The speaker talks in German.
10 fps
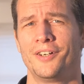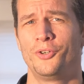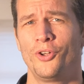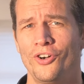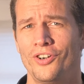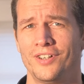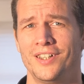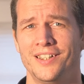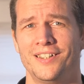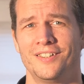Doch,
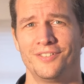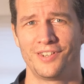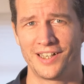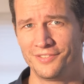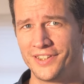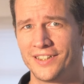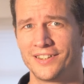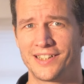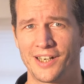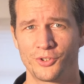weil
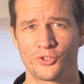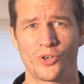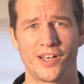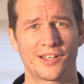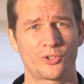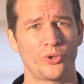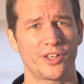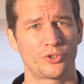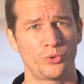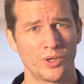wir dadurch zu einer
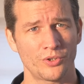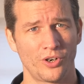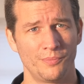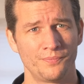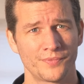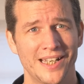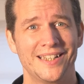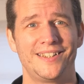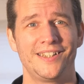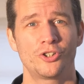Korrektur kommen,
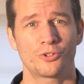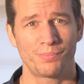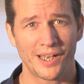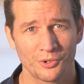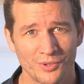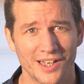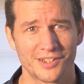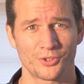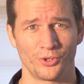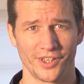die Spannung
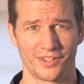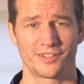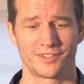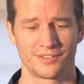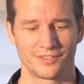erzeugt.